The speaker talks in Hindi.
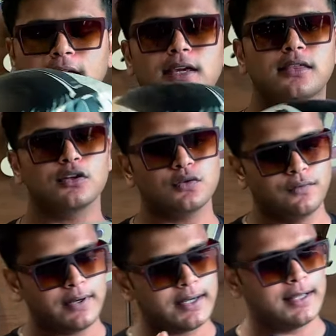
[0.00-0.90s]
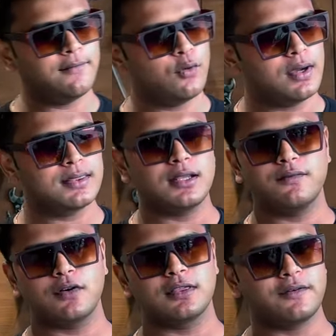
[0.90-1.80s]
है इसका जो वेट है वो है
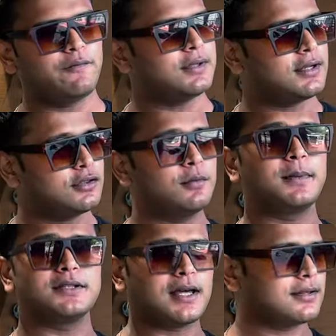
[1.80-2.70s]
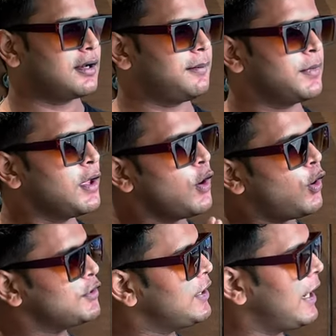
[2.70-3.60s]
सिर्फ और सिर्फ पंद्रह ग्राम
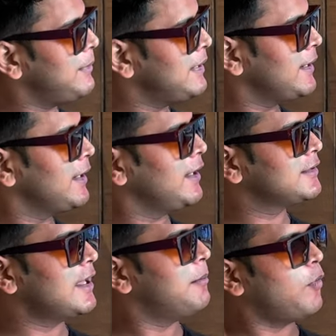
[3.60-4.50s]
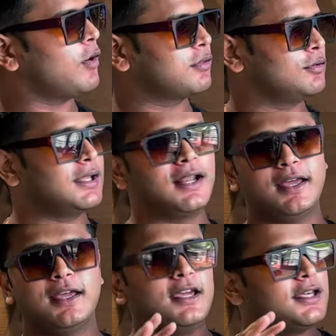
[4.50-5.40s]
और जो हेलमेट देखने के लगता है बहुत सुंदर है
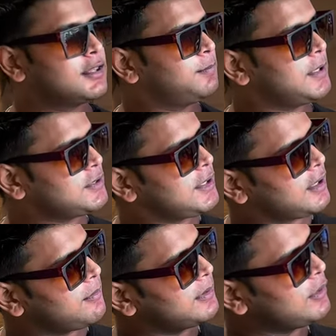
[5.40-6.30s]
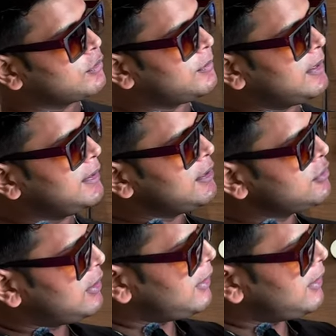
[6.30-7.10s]
स्पेशली अगर मैं बताऊँ तो भाई ये जो है